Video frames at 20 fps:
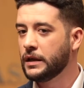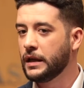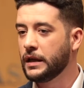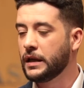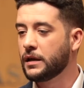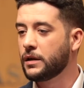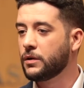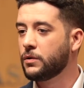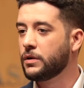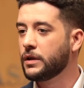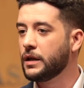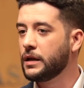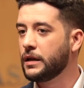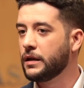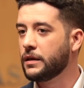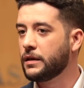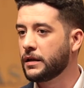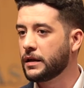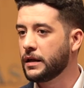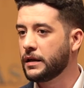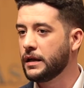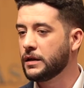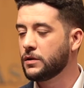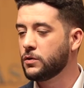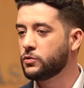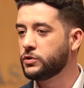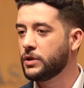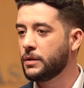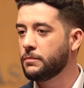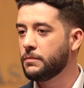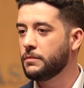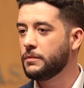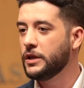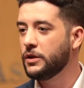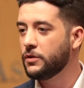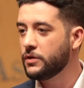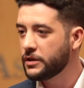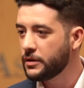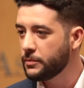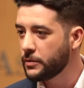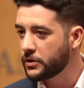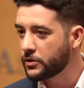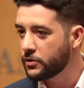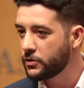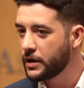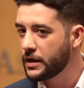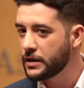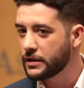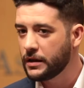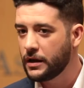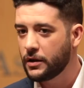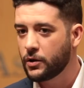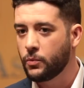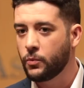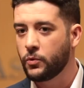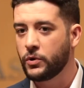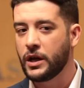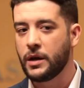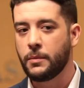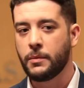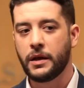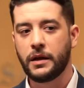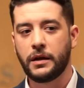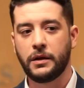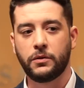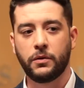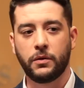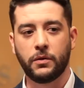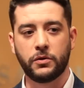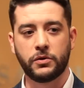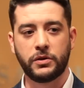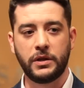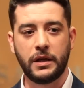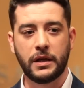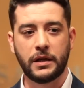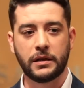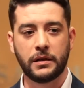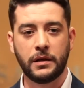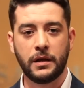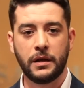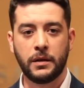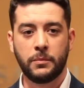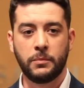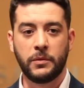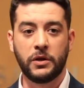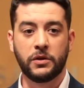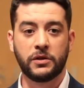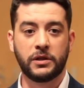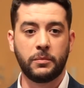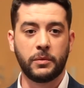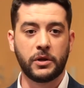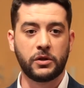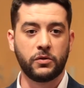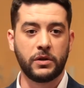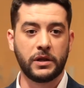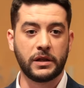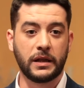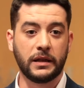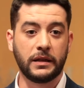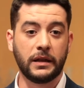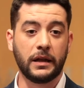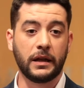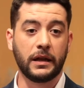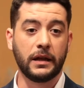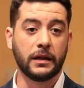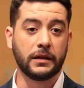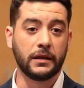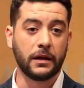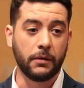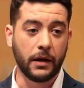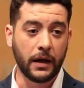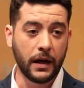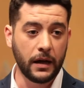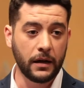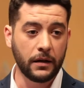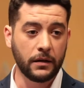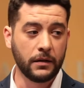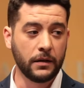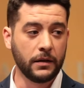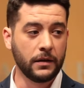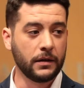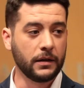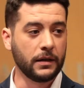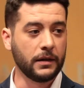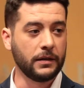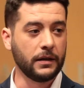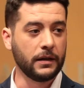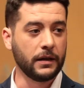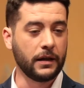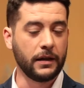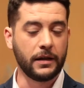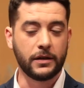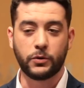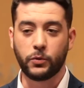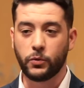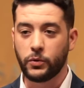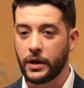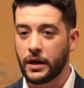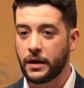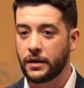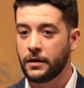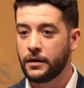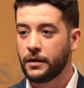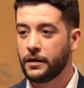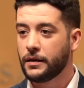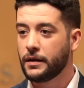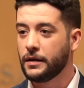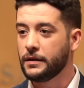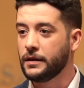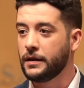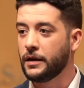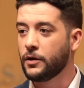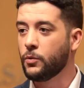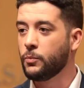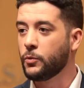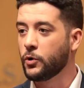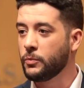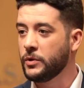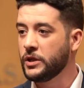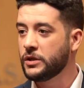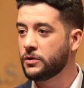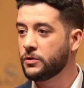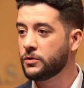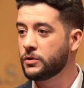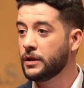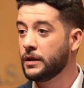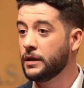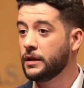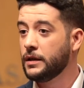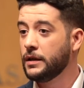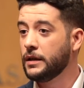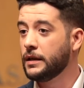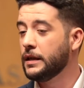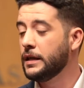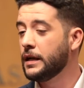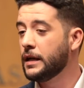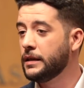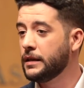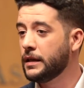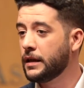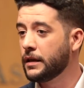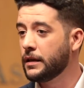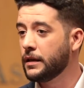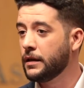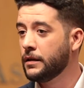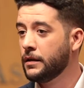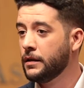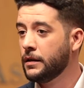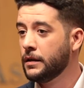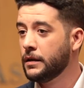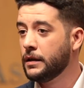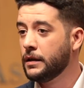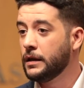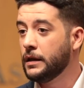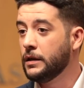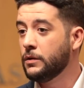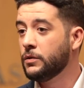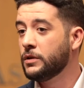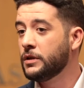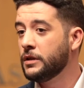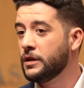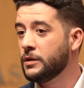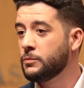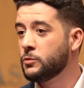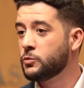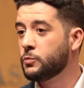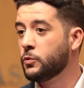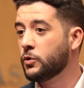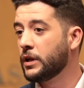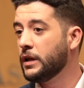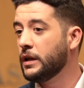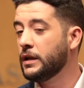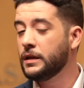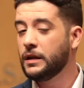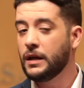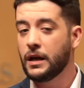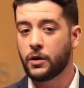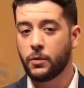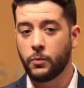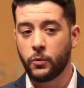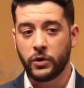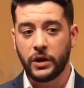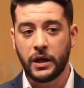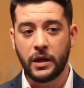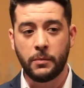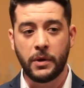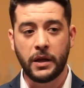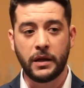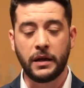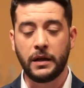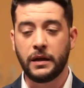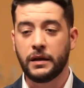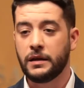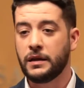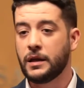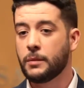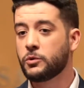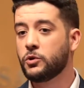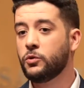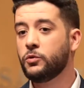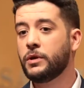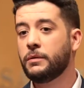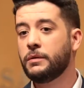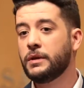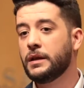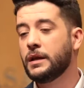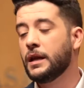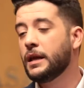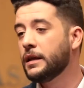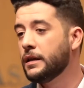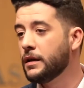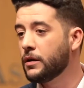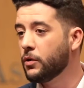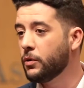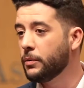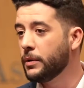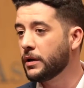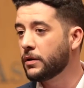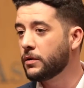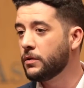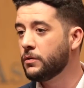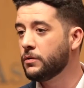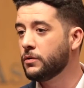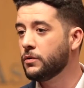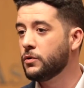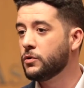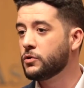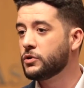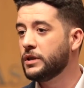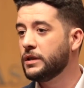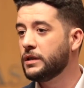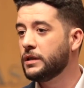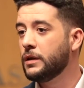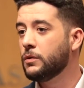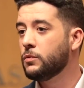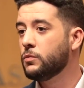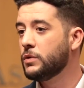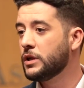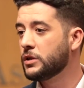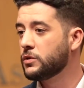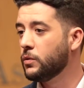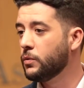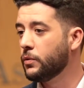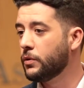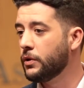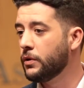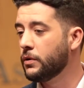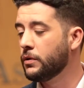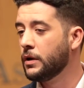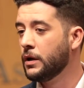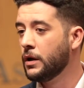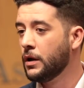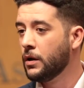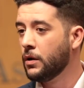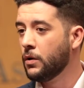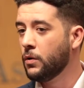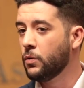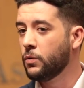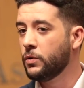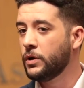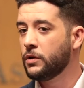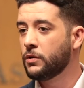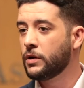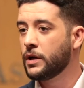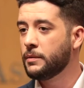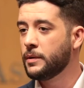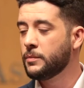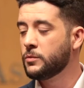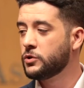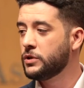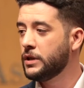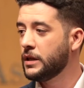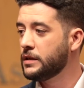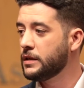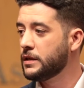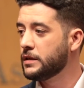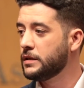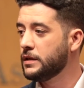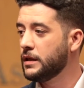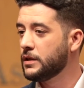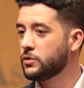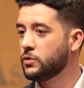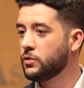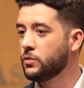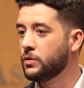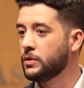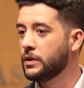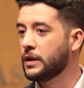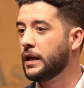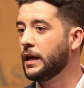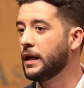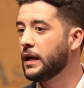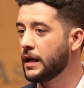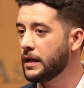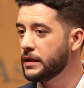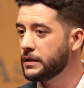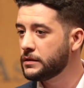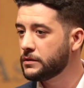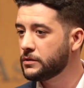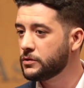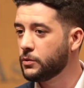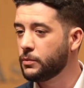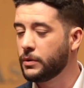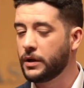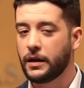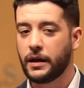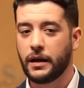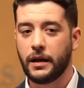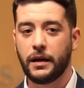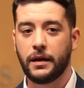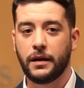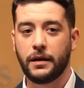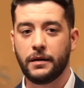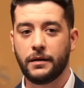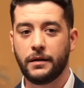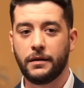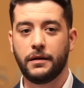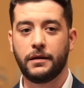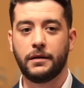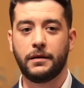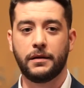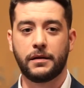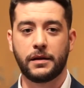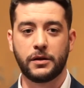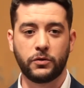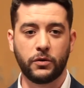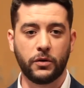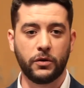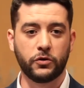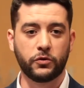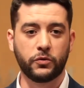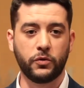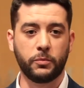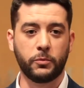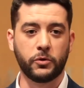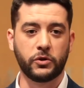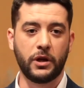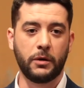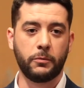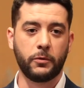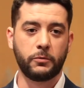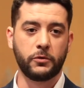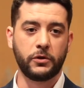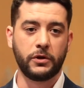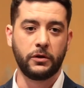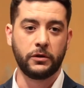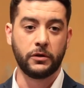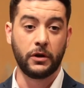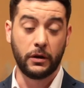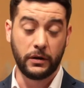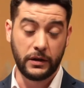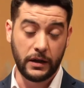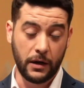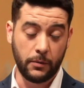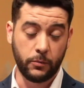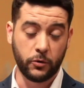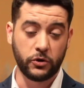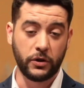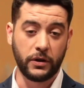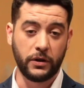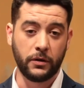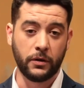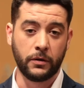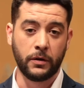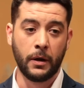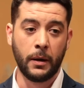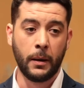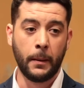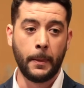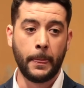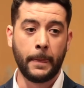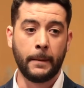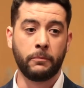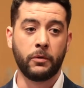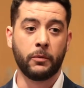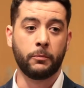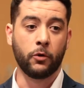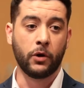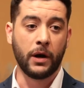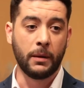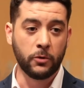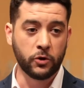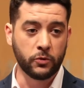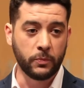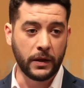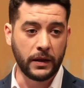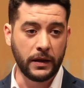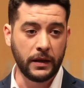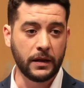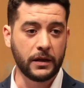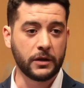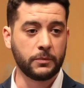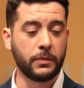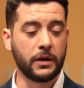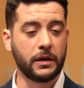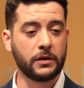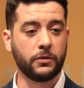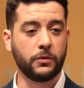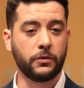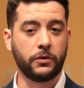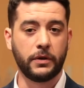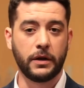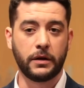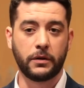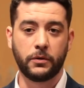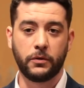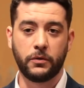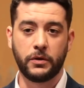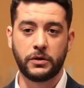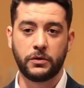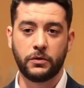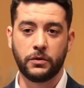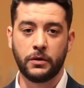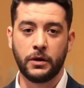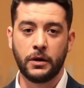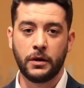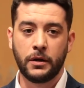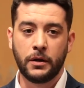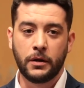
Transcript: Hay que recordar que cercanías lo usan millones de personas en la Comunidad de Madrid todos los días, millones de personas que tienen que ir a trabajar, que tienen que ir a estudiar, que tienen compromisos y que llegan tarde. Y no entendemos por qué ni la Comunidad de Madrid ni absolutamente nadie en el gobierno nos dice una solución. Lo único que vemos día tras día son quejas sobre que el resto de los grupos de la, de la oposición propongamos medidas para solucionar todo esto.